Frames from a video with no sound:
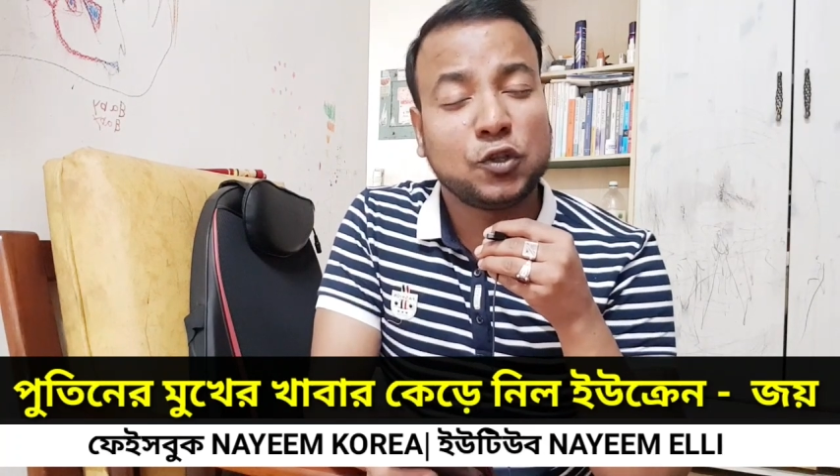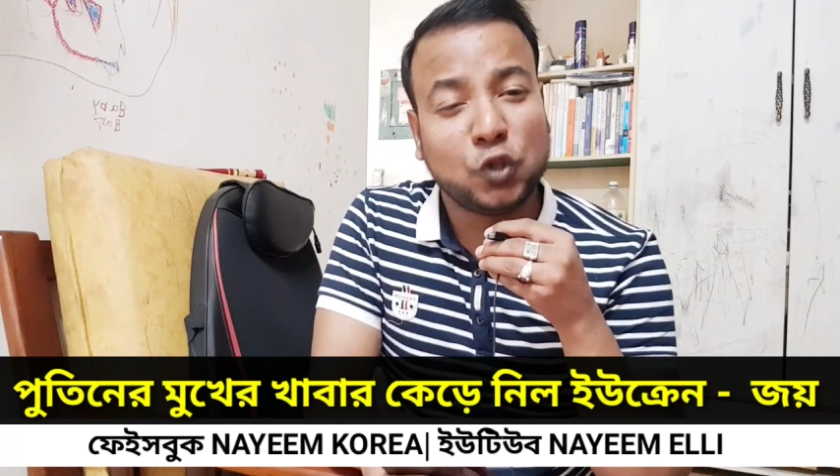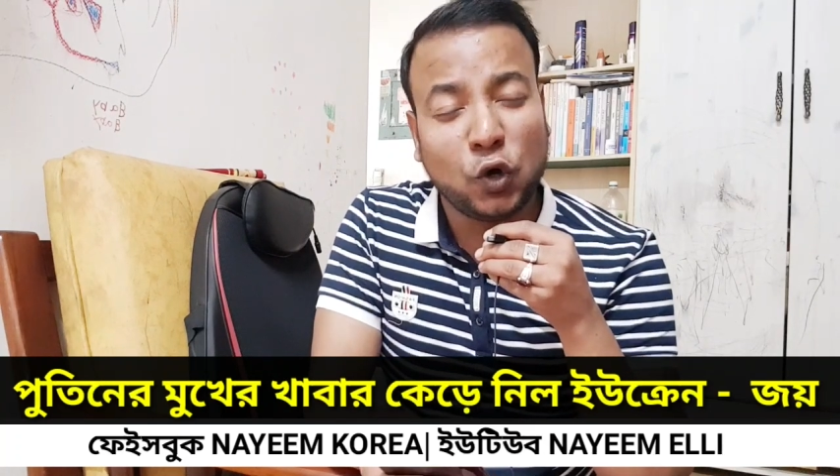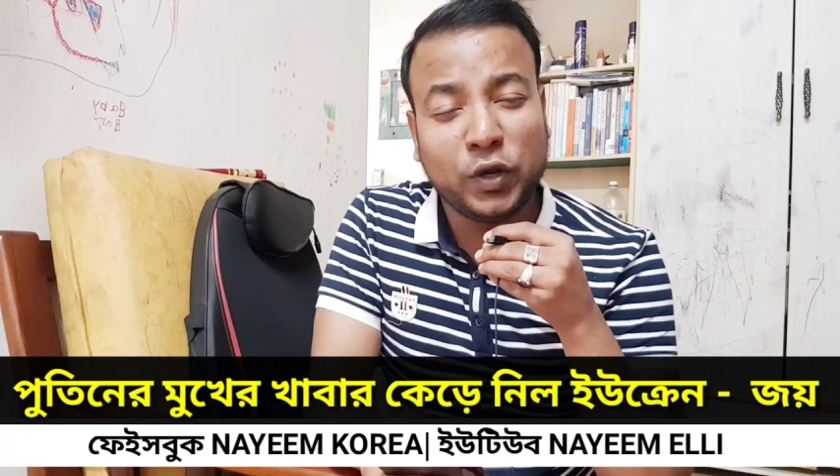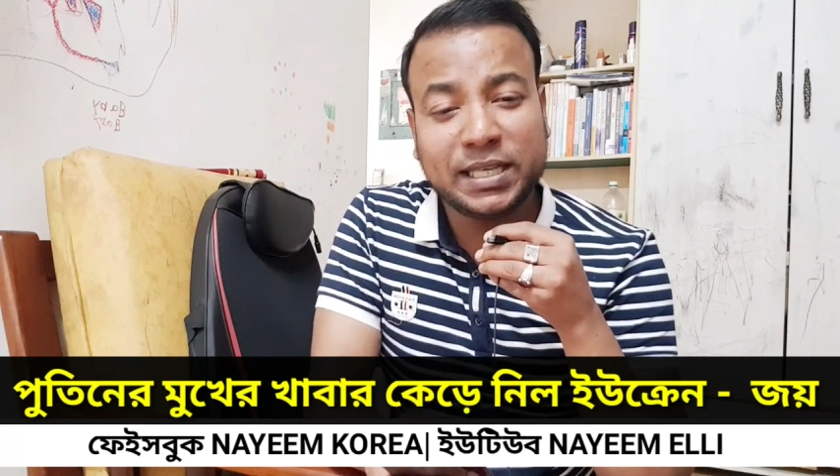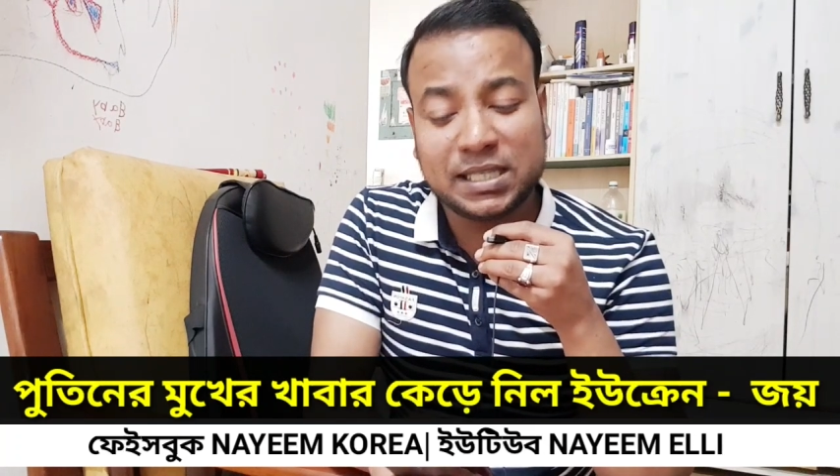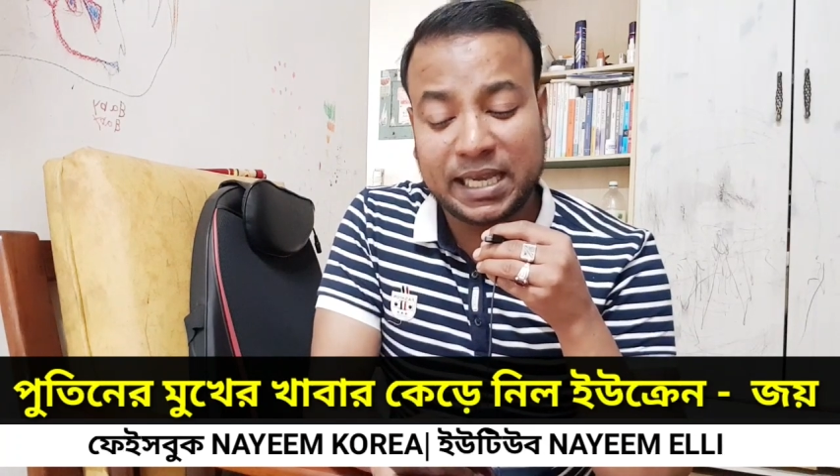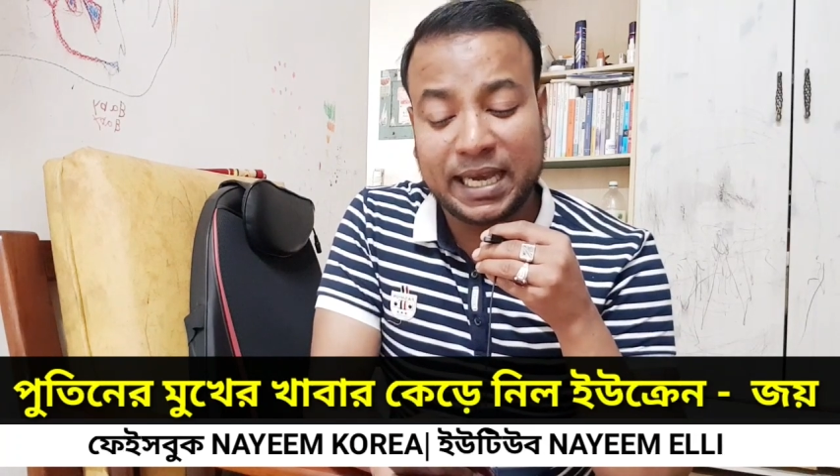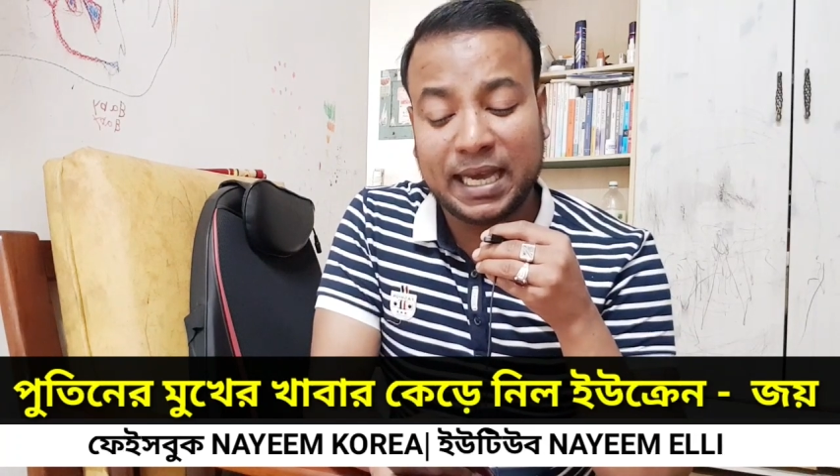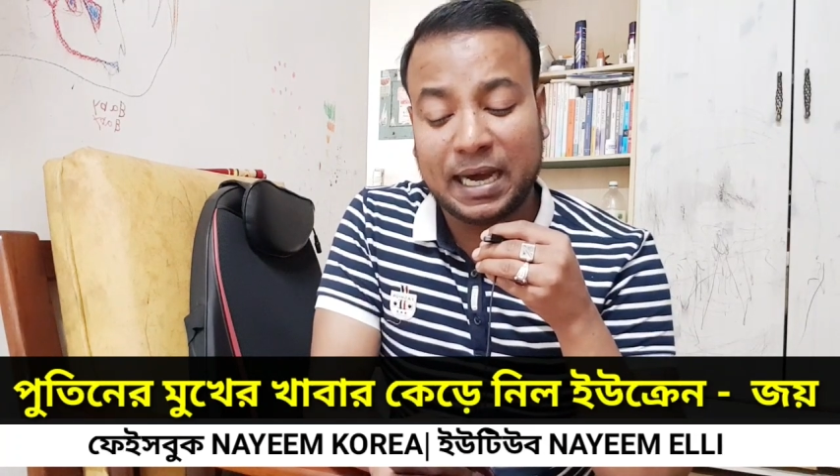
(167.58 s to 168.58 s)

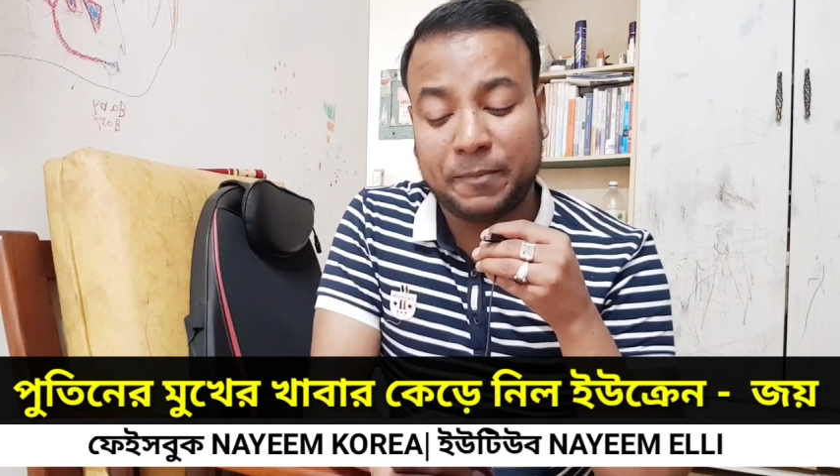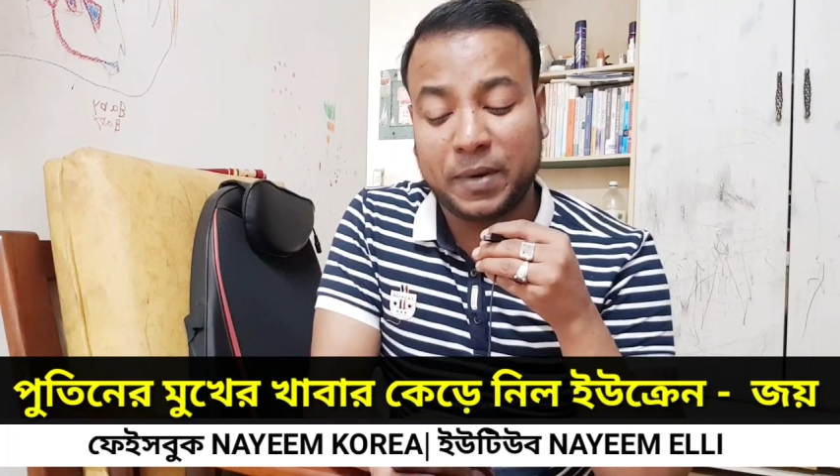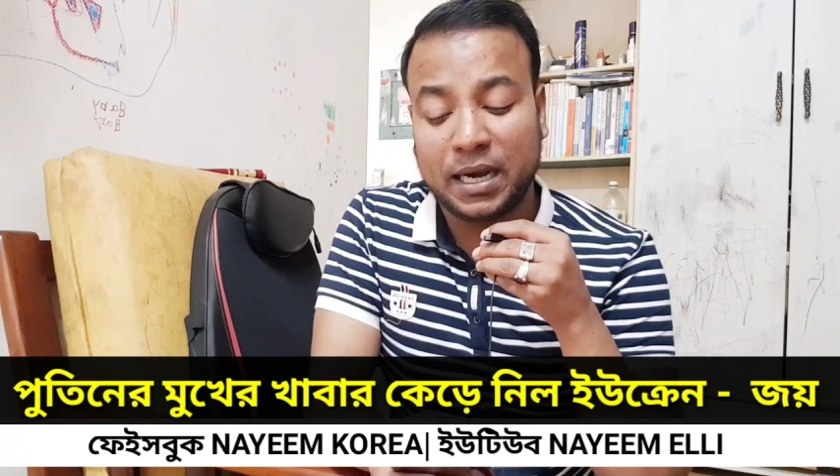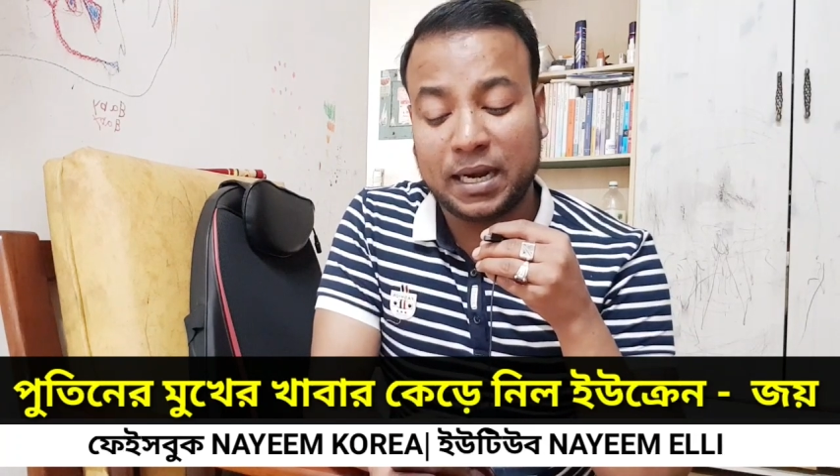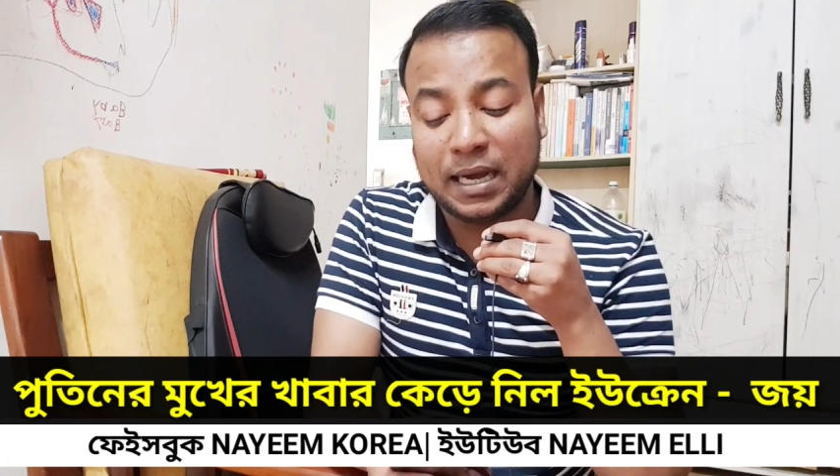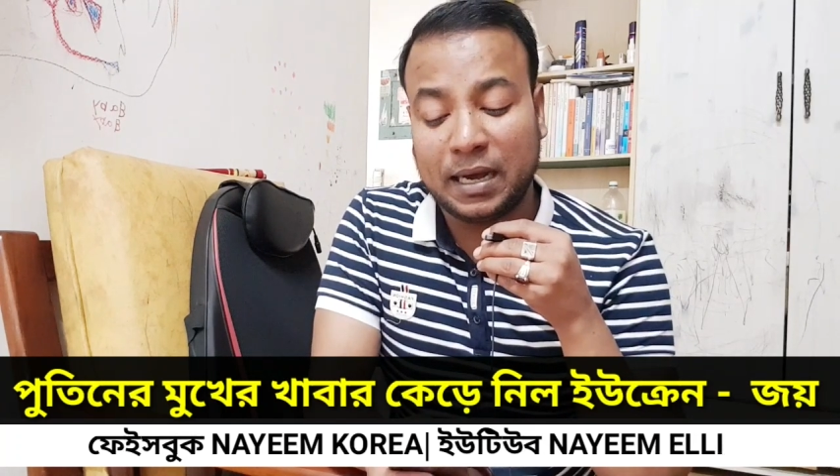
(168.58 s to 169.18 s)
দনেস্কে আপনার